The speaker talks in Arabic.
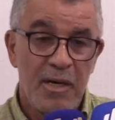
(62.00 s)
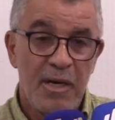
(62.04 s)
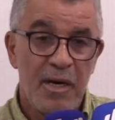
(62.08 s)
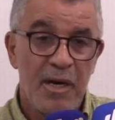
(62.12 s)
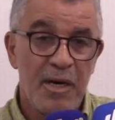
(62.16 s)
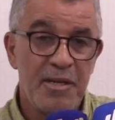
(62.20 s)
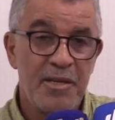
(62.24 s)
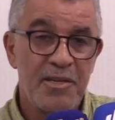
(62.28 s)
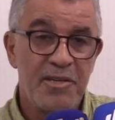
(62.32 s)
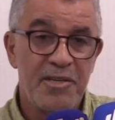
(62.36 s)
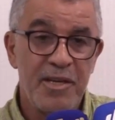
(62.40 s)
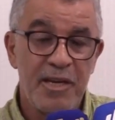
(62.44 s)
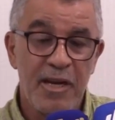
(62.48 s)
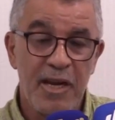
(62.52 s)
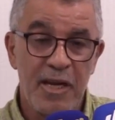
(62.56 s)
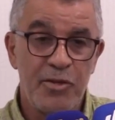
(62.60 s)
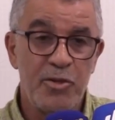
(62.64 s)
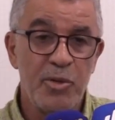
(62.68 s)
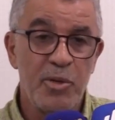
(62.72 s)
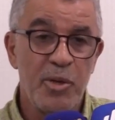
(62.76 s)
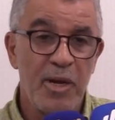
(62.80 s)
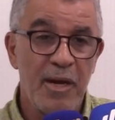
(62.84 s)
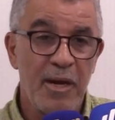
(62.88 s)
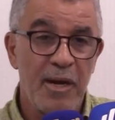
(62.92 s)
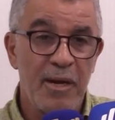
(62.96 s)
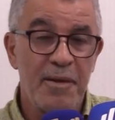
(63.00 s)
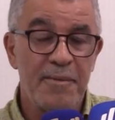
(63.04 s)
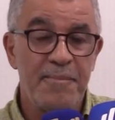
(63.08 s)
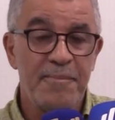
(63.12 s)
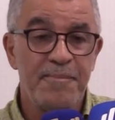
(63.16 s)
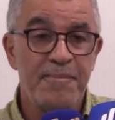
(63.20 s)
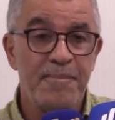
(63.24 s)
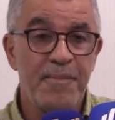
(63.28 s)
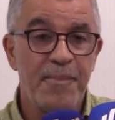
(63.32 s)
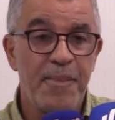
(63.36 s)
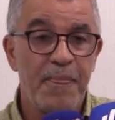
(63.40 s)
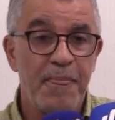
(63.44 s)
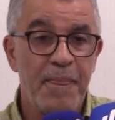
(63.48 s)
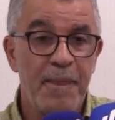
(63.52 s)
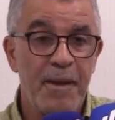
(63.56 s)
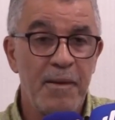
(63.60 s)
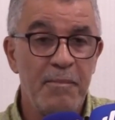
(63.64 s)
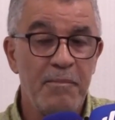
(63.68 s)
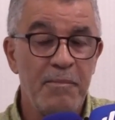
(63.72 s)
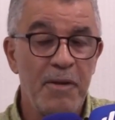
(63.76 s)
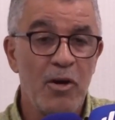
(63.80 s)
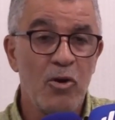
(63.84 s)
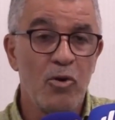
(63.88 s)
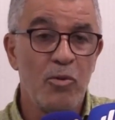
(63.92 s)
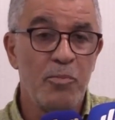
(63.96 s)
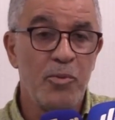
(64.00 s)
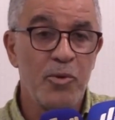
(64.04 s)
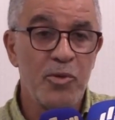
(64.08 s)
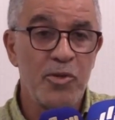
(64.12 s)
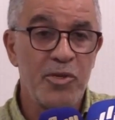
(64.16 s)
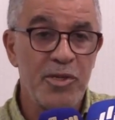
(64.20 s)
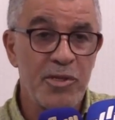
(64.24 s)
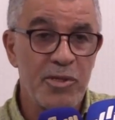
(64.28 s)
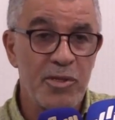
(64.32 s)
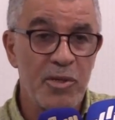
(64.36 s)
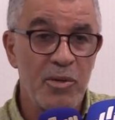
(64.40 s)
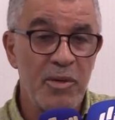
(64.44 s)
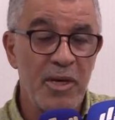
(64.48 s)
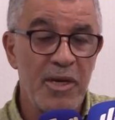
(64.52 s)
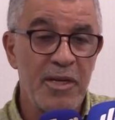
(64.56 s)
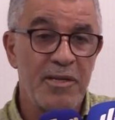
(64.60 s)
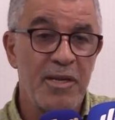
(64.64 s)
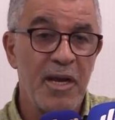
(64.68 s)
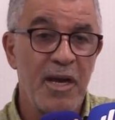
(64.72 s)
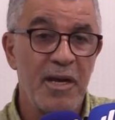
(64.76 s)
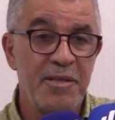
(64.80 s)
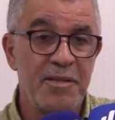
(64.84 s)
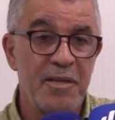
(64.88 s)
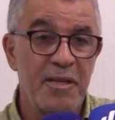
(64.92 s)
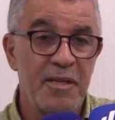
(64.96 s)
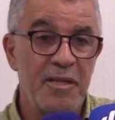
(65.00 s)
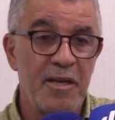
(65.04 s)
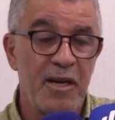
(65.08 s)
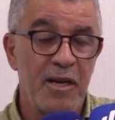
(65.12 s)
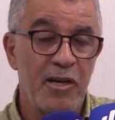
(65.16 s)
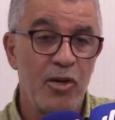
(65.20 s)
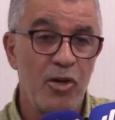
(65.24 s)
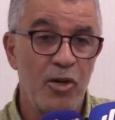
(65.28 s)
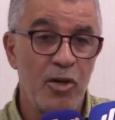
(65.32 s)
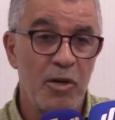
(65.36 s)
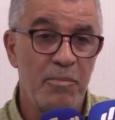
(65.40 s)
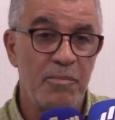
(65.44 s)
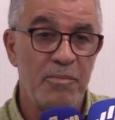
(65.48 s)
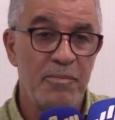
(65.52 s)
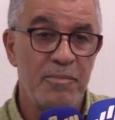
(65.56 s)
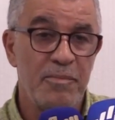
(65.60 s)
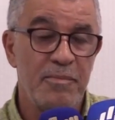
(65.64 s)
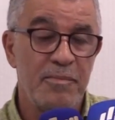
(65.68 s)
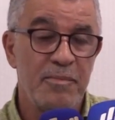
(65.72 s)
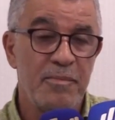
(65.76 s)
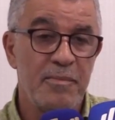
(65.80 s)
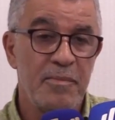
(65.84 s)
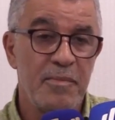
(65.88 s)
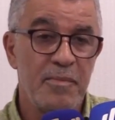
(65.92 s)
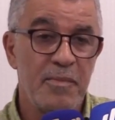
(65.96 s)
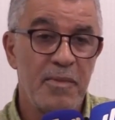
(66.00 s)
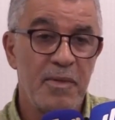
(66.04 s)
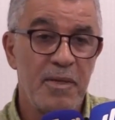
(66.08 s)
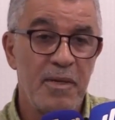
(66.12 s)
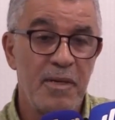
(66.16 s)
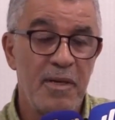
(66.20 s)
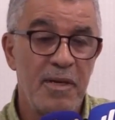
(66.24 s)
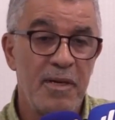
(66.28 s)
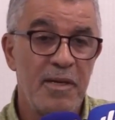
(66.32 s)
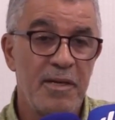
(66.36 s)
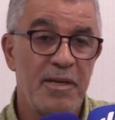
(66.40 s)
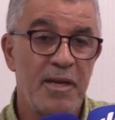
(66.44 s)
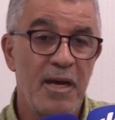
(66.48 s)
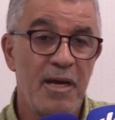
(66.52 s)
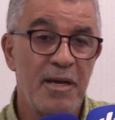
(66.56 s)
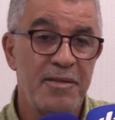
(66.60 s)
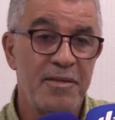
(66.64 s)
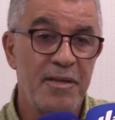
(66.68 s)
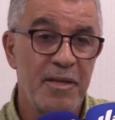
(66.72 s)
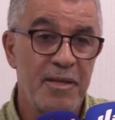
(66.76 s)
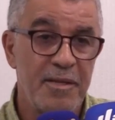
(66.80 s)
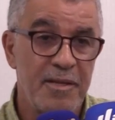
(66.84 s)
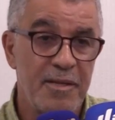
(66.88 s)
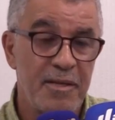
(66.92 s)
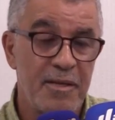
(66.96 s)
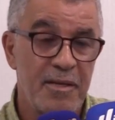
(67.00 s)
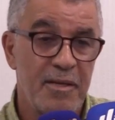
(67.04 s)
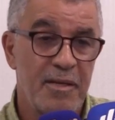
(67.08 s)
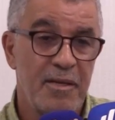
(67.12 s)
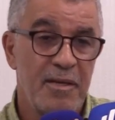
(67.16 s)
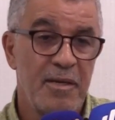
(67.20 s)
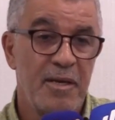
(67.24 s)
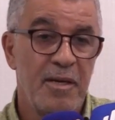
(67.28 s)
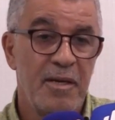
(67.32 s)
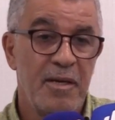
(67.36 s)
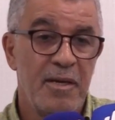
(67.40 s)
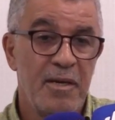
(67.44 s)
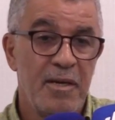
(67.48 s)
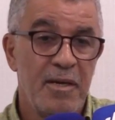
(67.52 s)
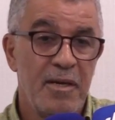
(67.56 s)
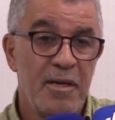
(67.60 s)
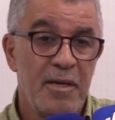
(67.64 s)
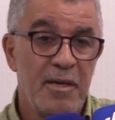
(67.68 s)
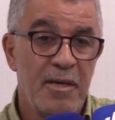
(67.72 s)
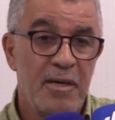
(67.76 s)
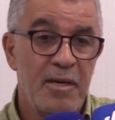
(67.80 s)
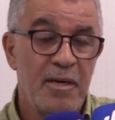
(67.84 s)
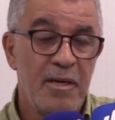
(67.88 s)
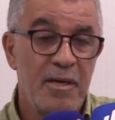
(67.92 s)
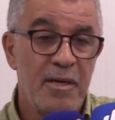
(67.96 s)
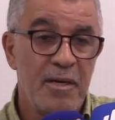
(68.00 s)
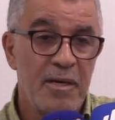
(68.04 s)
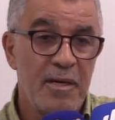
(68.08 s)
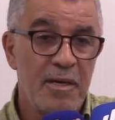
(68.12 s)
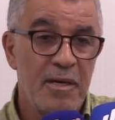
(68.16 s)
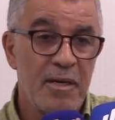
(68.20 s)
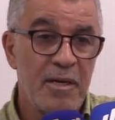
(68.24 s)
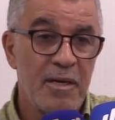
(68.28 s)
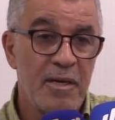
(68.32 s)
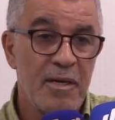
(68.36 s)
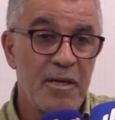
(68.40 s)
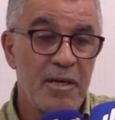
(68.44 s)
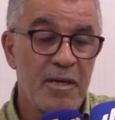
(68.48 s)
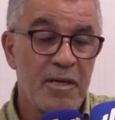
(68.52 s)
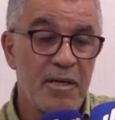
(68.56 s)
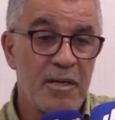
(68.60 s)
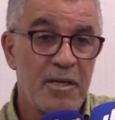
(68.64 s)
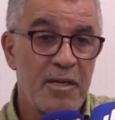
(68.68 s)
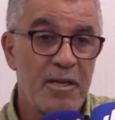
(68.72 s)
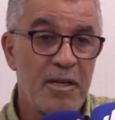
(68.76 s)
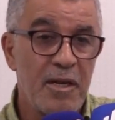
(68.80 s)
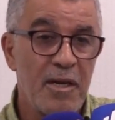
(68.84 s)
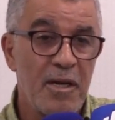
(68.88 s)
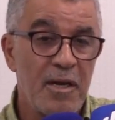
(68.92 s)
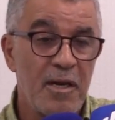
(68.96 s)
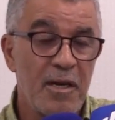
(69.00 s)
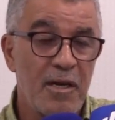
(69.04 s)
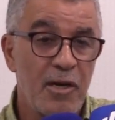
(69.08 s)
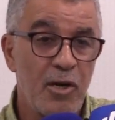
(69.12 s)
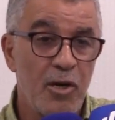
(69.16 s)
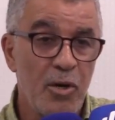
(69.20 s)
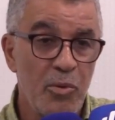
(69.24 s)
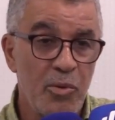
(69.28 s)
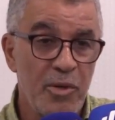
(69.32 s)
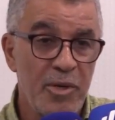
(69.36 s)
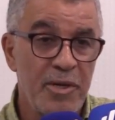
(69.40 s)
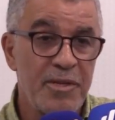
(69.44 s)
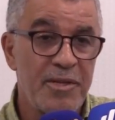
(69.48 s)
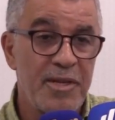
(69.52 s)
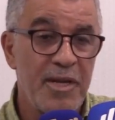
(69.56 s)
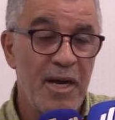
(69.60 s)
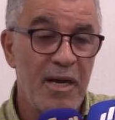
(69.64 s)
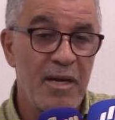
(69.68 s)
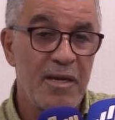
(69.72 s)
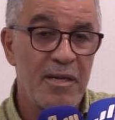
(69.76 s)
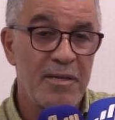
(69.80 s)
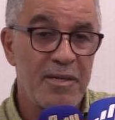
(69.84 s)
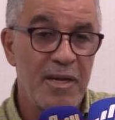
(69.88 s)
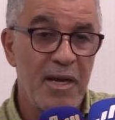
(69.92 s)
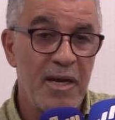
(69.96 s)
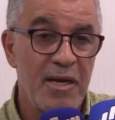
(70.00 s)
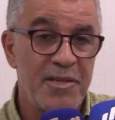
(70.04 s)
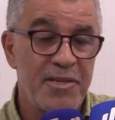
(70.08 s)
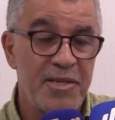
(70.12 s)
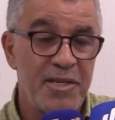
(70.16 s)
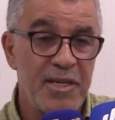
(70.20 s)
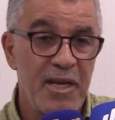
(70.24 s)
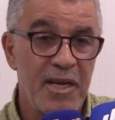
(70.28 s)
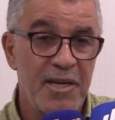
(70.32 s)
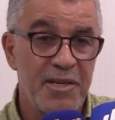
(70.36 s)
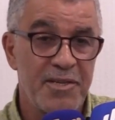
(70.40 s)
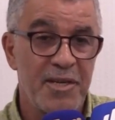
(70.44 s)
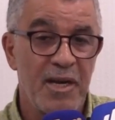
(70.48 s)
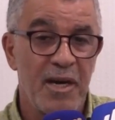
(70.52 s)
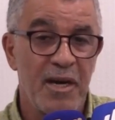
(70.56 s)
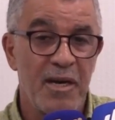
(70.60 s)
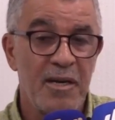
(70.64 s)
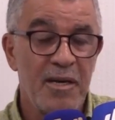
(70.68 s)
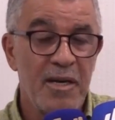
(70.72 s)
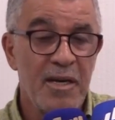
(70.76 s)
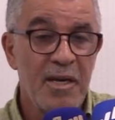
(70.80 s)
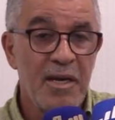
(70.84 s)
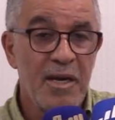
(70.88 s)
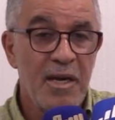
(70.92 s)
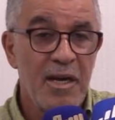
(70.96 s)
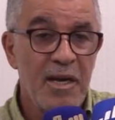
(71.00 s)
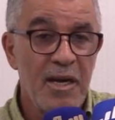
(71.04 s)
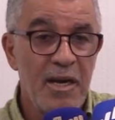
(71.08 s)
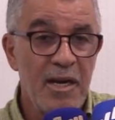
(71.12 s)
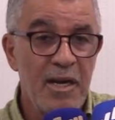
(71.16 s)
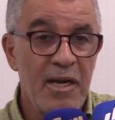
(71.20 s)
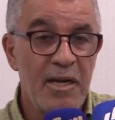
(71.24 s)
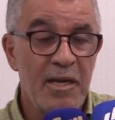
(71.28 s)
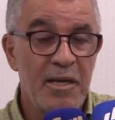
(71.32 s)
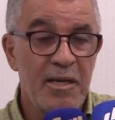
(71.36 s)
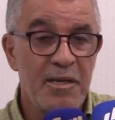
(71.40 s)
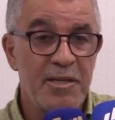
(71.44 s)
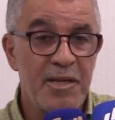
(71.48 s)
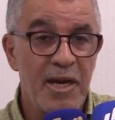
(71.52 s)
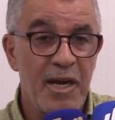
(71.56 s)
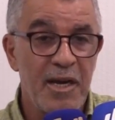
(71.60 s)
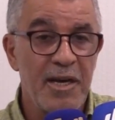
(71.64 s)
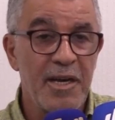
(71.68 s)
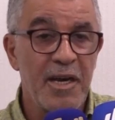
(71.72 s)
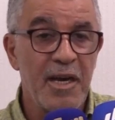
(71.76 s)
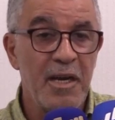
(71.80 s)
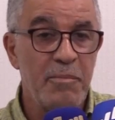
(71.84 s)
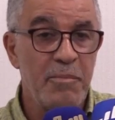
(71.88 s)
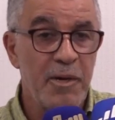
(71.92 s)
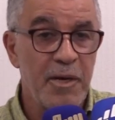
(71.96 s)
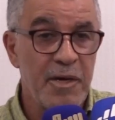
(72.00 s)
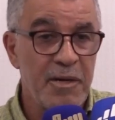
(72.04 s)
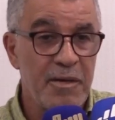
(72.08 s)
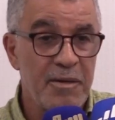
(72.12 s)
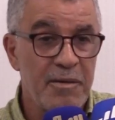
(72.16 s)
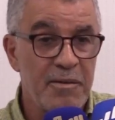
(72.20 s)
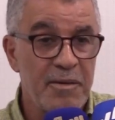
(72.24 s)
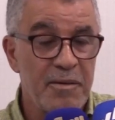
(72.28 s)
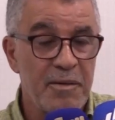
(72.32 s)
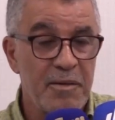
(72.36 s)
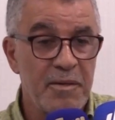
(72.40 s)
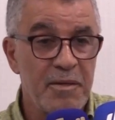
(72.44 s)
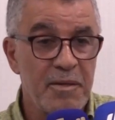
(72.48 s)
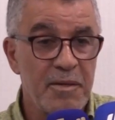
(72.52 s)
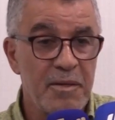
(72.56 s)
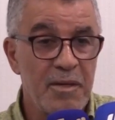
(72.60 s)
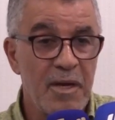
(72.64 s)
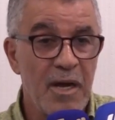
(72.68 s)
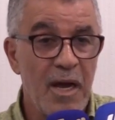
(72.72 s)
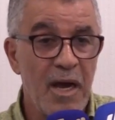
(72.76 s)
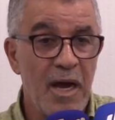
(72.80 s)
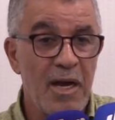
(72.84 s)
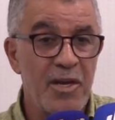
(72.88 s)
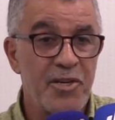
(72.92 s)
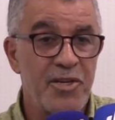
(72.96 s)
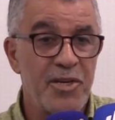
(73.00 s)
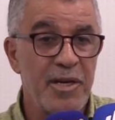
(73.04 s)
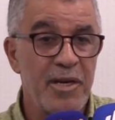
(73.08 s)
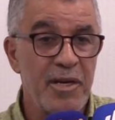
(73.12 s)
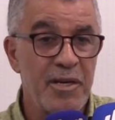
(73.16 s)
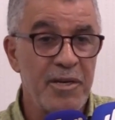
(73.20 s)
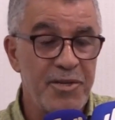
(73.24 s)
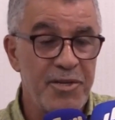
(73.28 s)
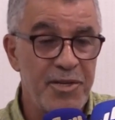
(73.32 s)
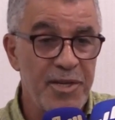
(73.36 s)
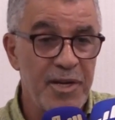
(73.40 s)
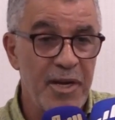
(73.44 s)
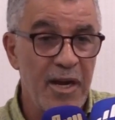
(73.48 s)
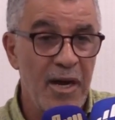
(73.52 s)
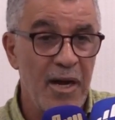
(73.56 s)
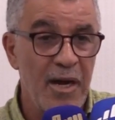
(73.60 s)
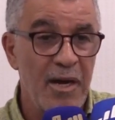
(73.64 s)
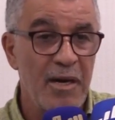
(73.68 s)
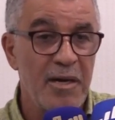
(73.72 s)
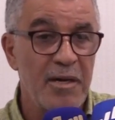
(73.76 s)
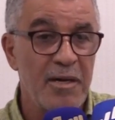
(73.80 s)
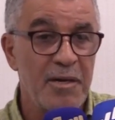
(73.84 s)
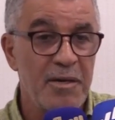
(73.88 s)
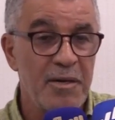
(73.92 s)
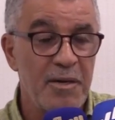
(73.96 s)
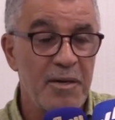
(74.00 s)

هادي سي ناتورال مي لوبوزيسيون اللي تهدد الكلوب اللي تهدد آه، آه، الكون تاع تاع السياسه اللي تقريبا عشرين سنه